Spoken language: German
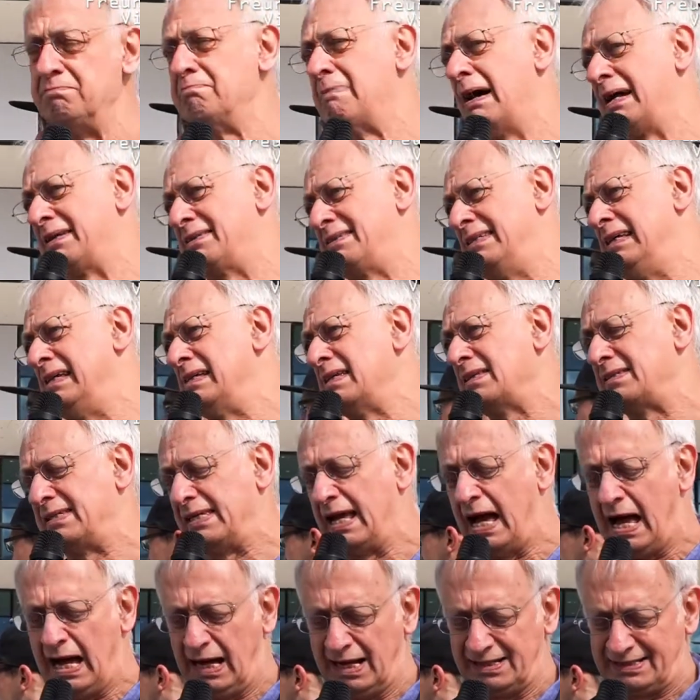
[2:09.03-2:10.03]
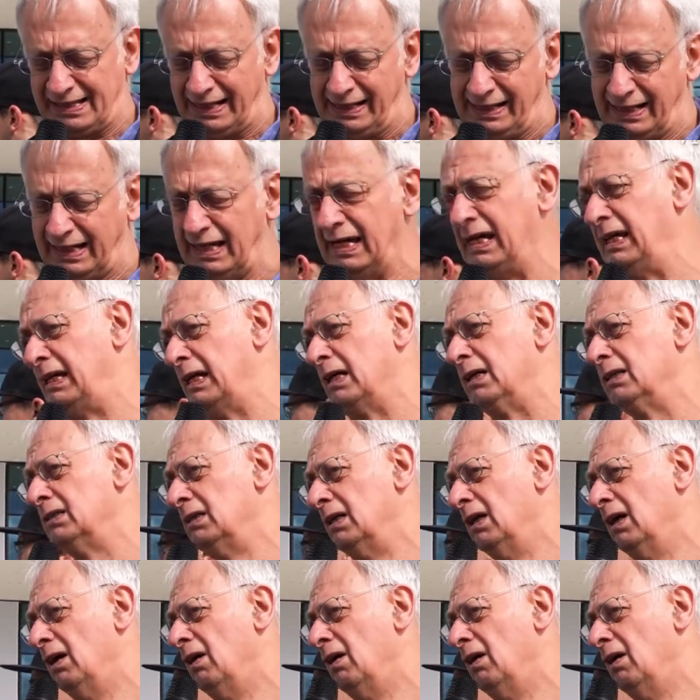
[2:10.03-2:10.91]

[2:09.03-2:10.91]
März dieses Jahres eine Rede